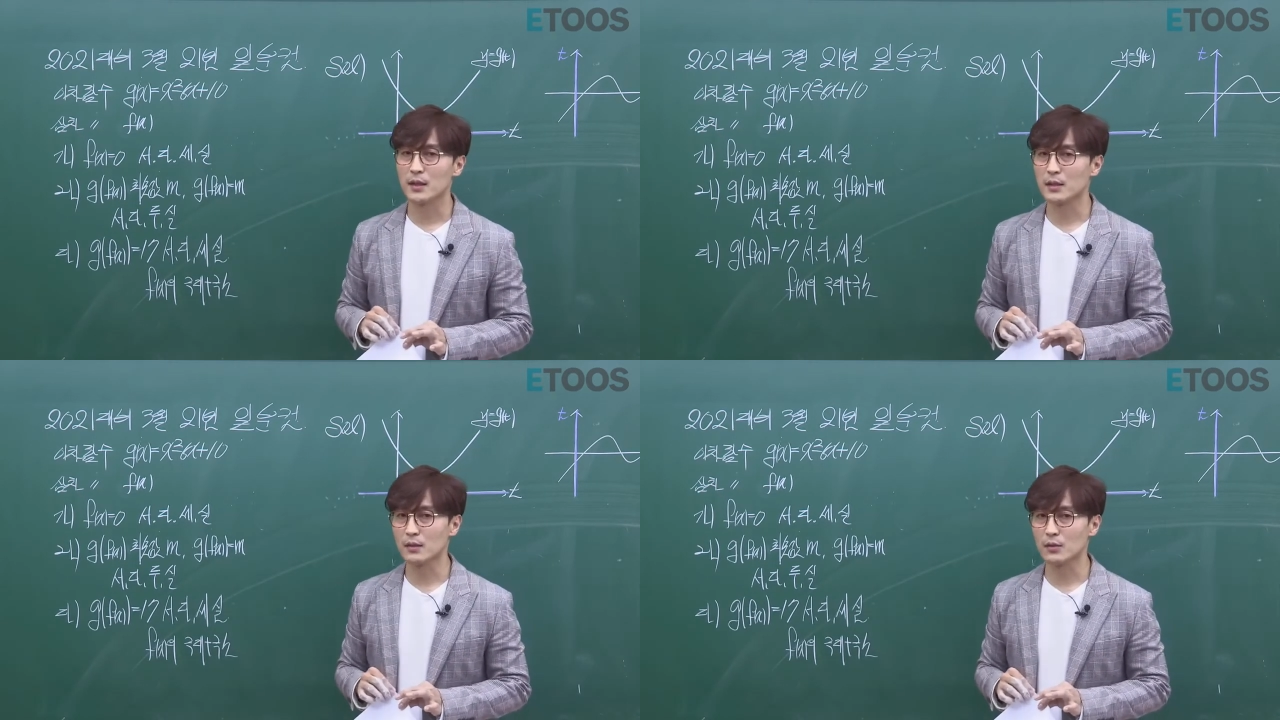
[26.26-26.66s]

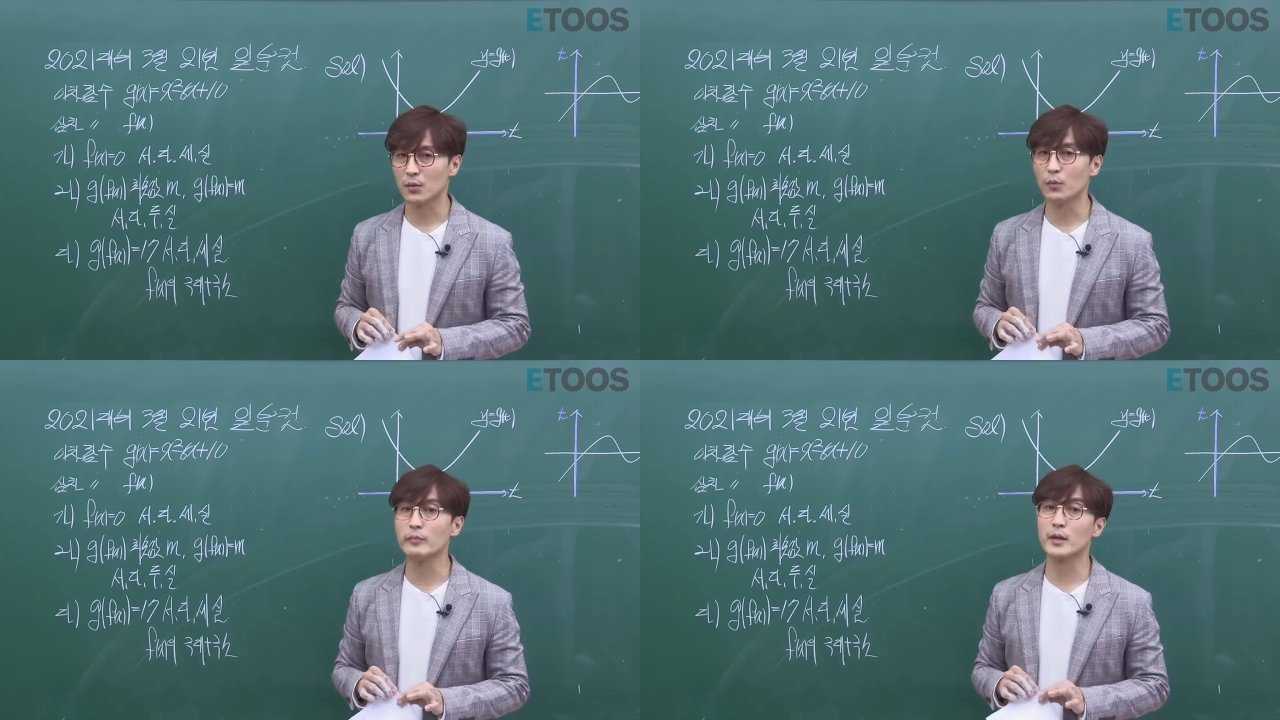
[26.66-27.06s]
킬러를
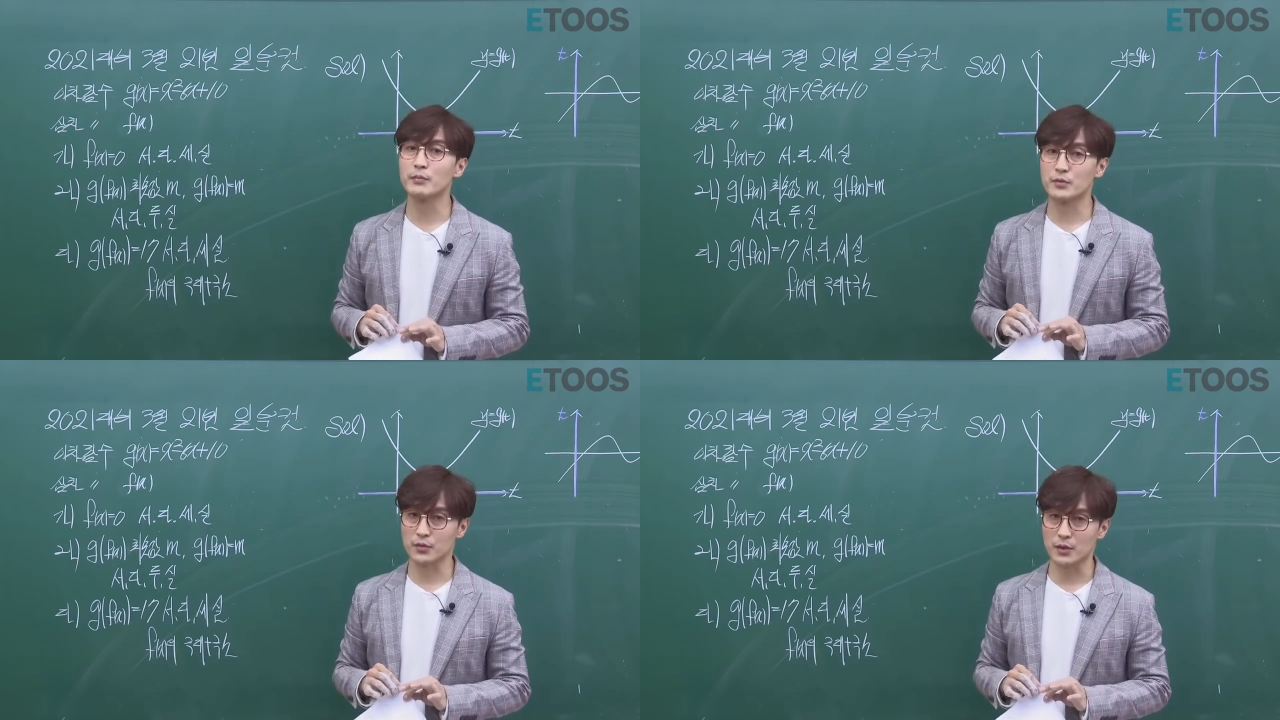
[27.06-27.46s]
5분 만에
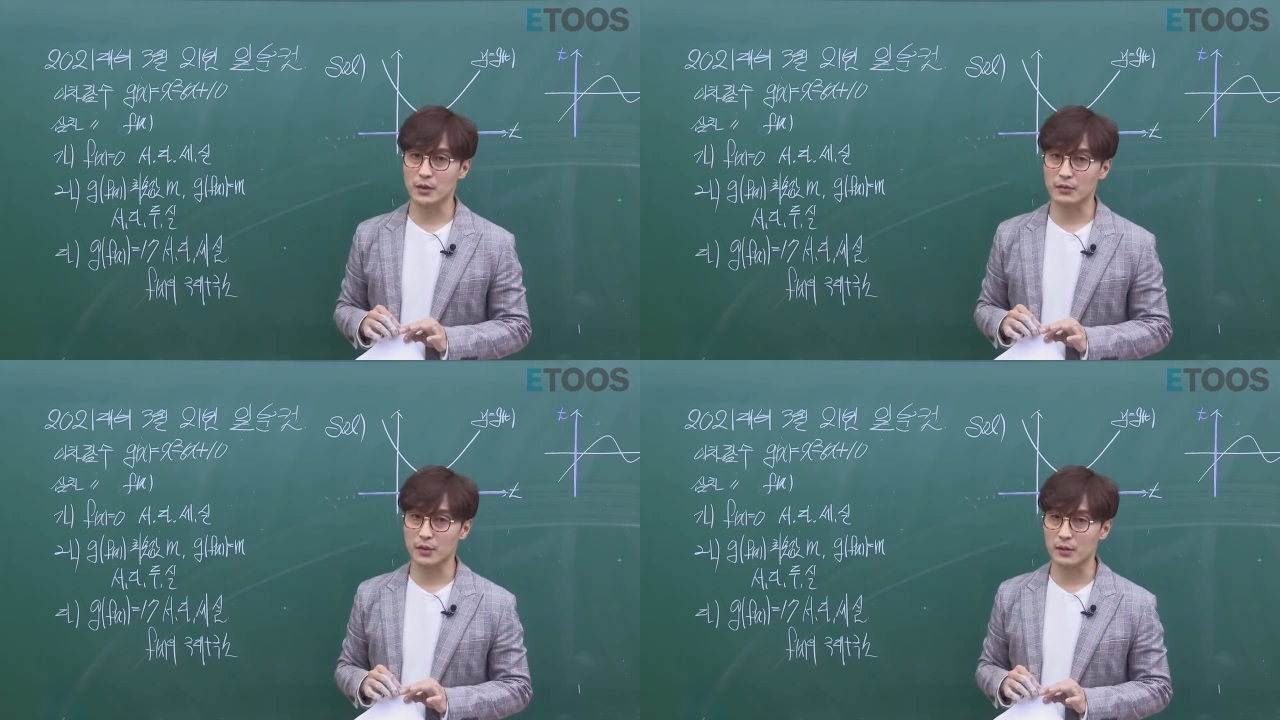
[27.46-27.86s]
풀 수
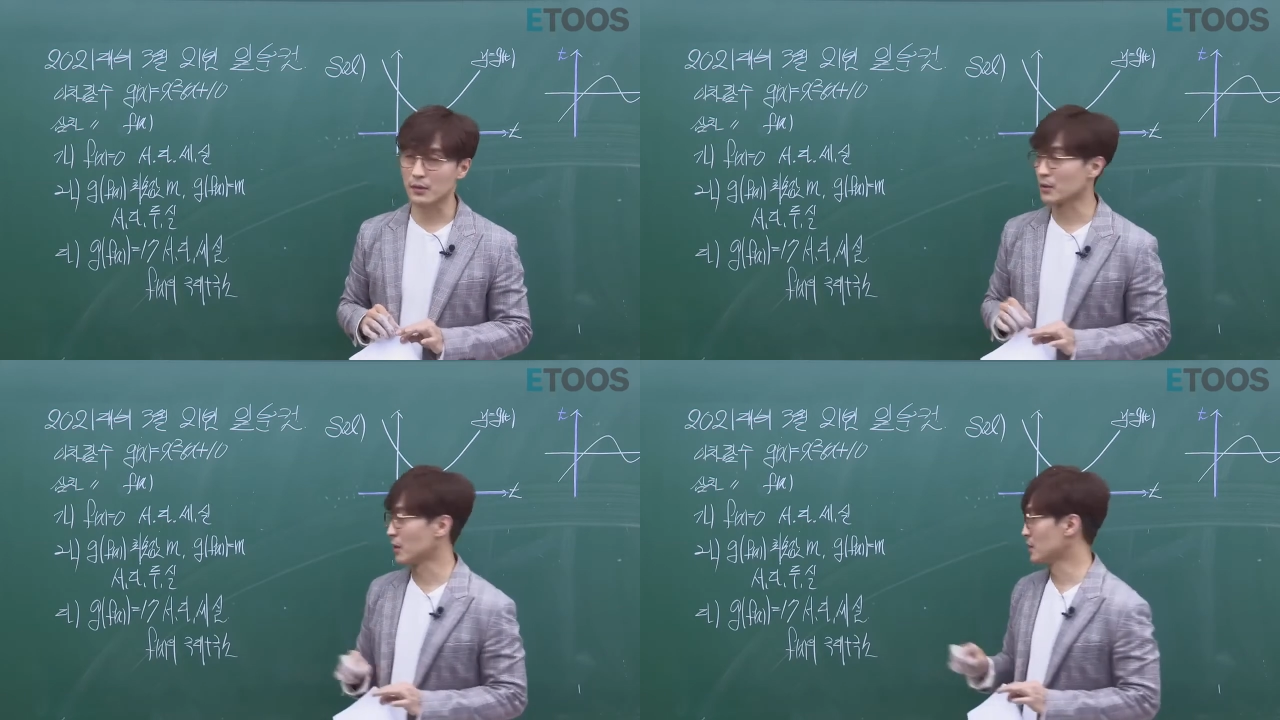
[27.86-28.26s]
있다고
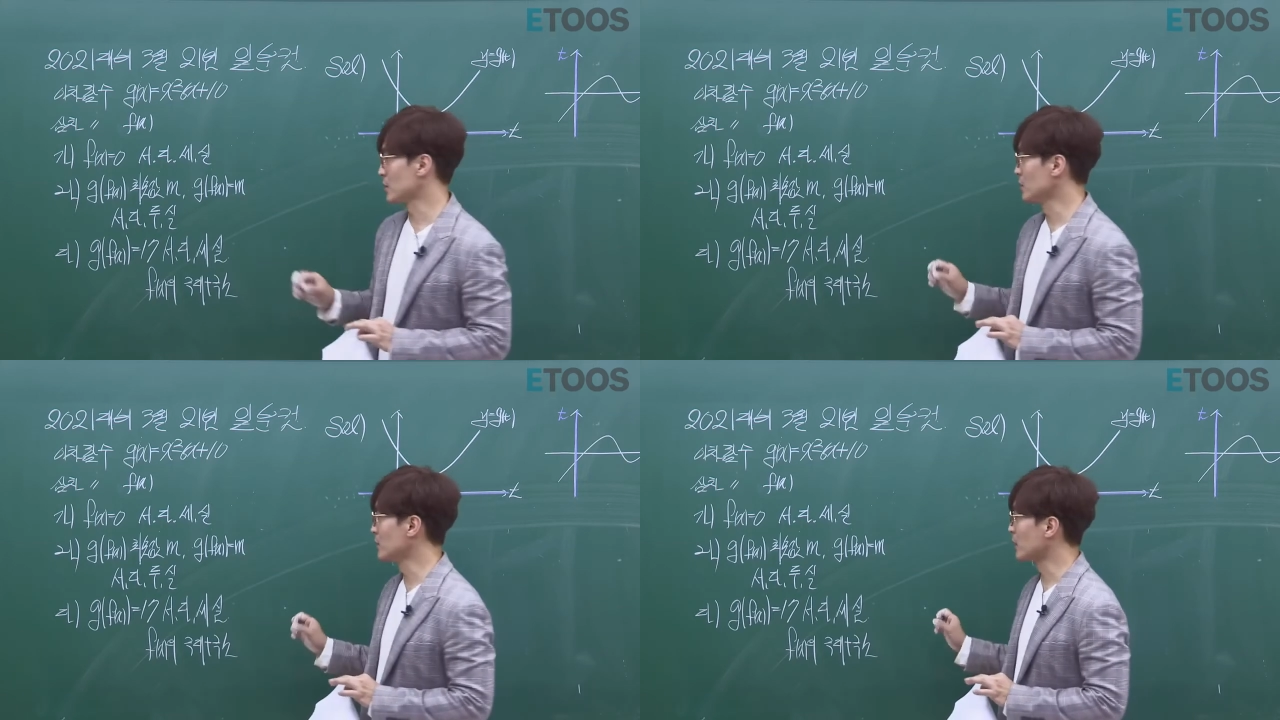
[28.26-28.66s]
얘기했는데 얘는
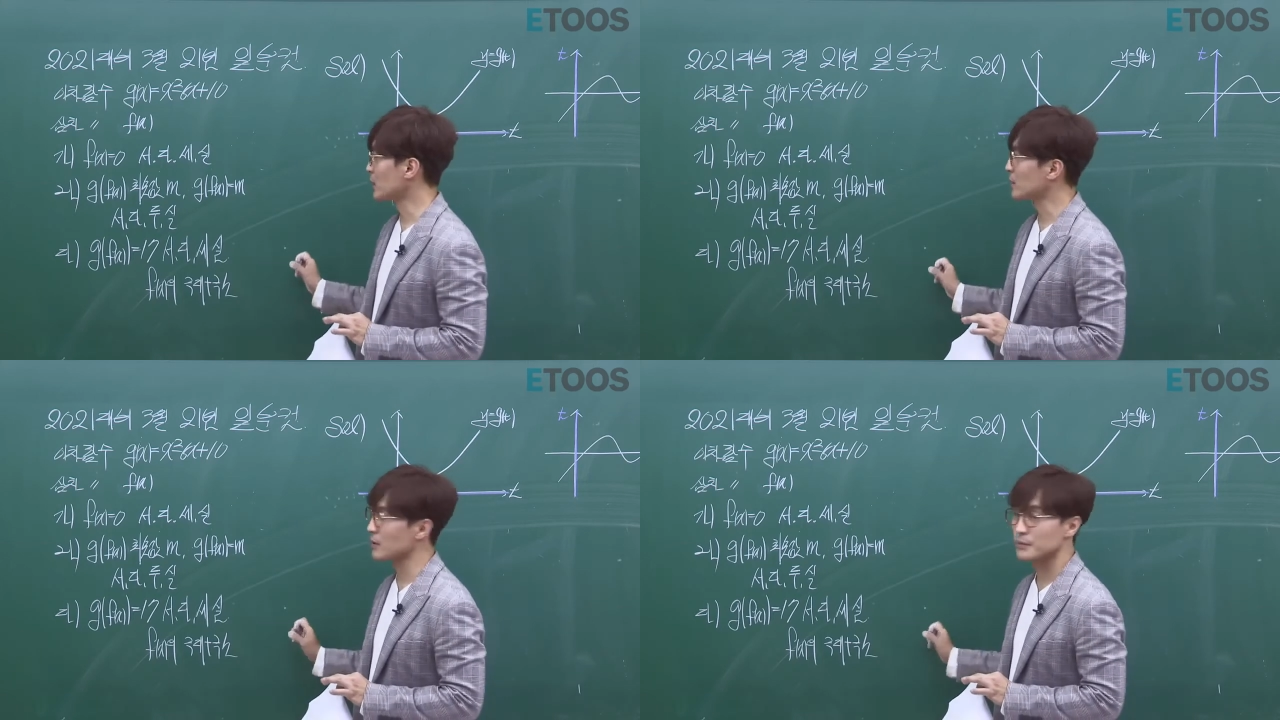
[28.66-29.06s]
1분 만에
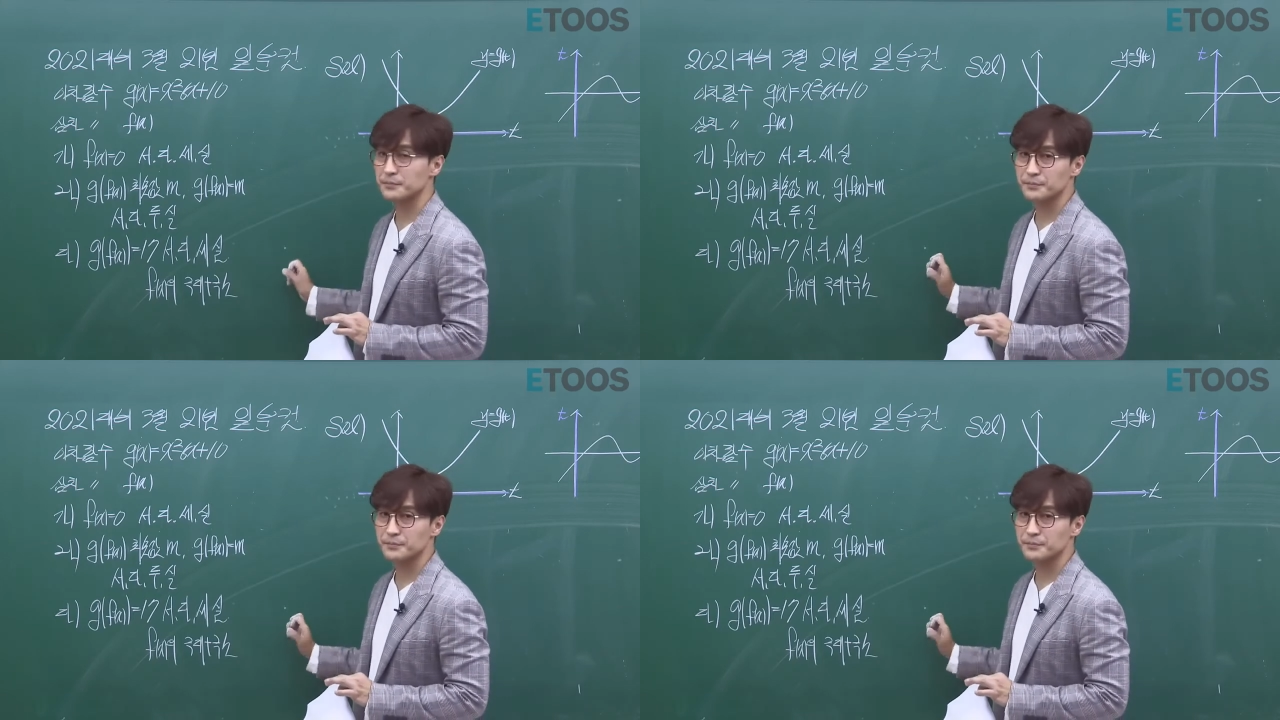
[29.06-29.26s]
끝나요.